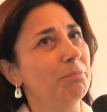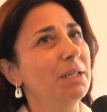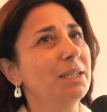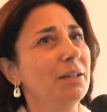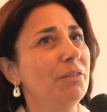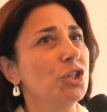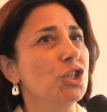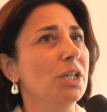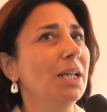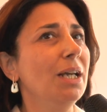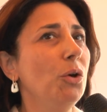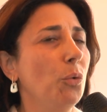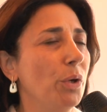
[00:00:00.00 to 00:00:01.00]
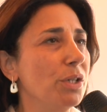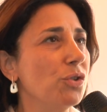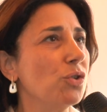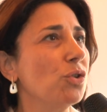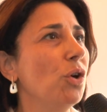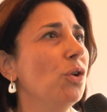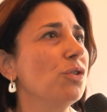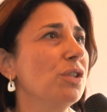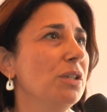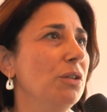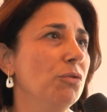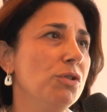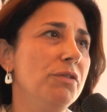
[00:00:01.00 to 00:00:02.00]
mentre invece l'acquisto si,
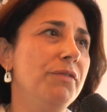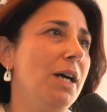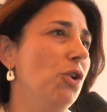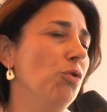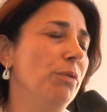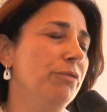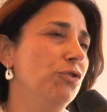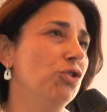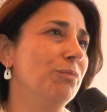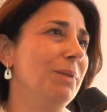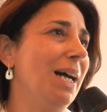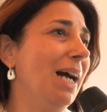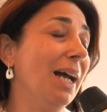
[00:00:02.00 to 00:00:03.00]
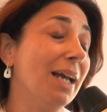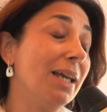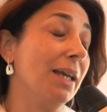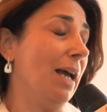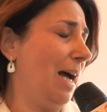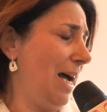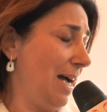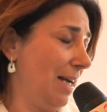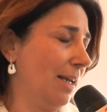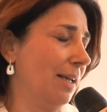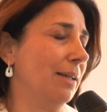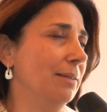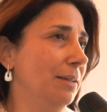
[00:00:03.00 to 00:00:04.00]
lo si fa come forma anche,
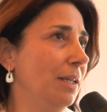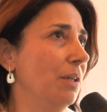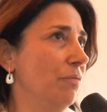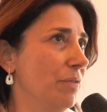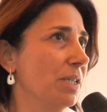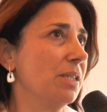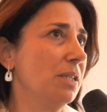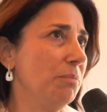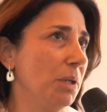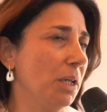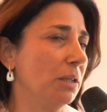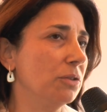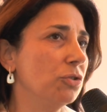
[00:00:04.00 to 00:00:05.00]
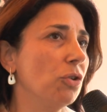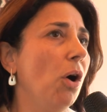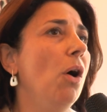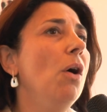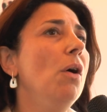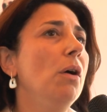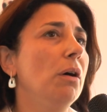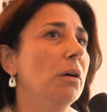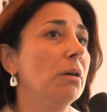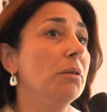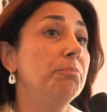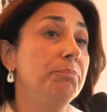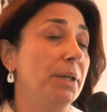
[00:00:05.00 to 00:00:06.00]
anche di investimento
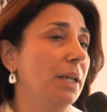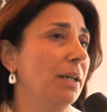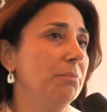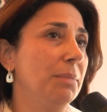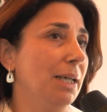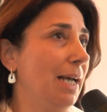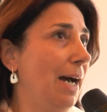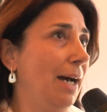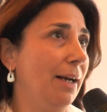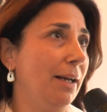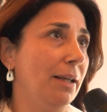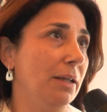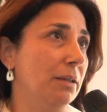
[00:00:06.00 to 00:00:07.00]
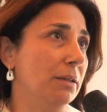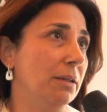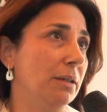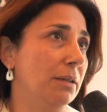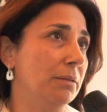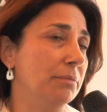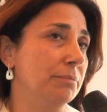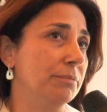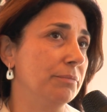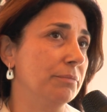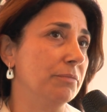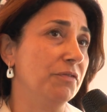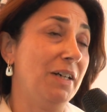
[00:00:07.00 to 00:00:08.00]
eh, per magari
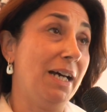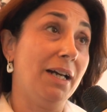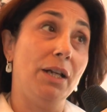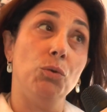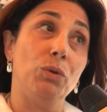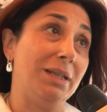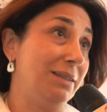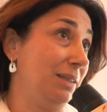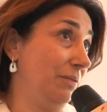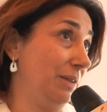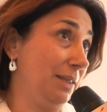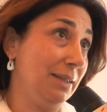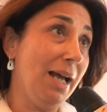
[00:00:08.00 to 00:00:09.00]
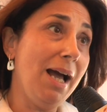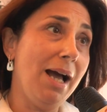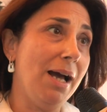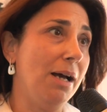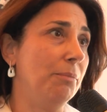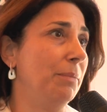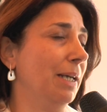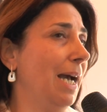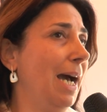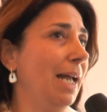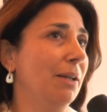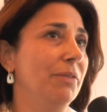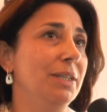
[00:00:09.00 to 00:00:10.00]
eh, farne un'attività,
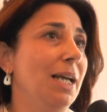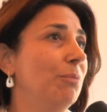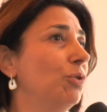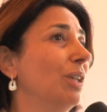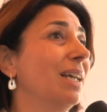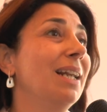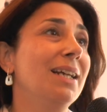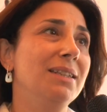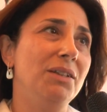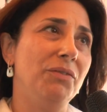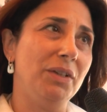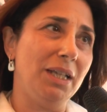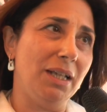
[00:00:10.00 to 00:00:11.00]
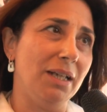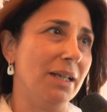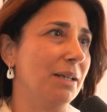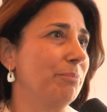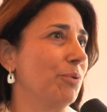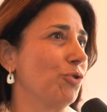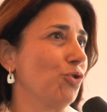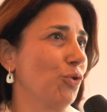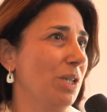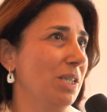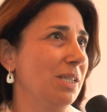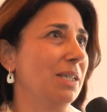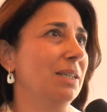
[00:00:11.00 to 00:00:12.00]
magari vediamo le grandi ville che possono
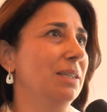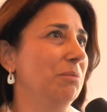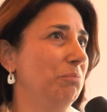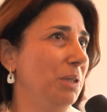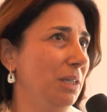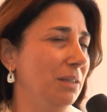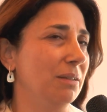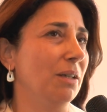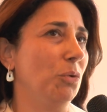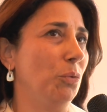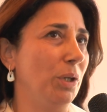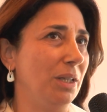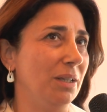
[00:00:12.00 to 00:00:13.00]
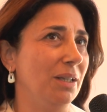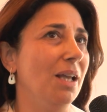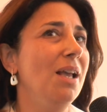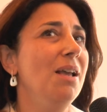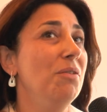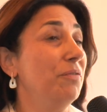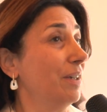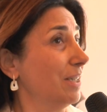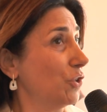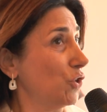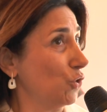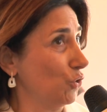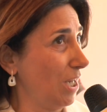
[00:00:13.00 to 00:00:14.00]
essere adibite, quindi
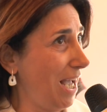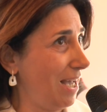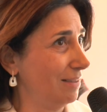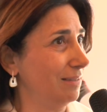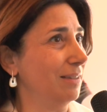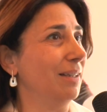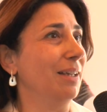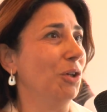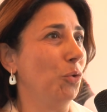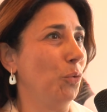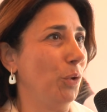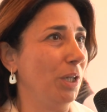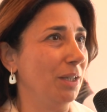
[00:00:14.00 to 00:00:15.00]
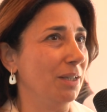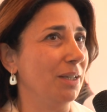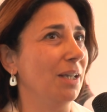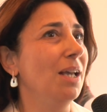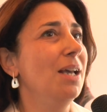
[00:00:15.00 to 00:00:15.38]
frazionate e quindi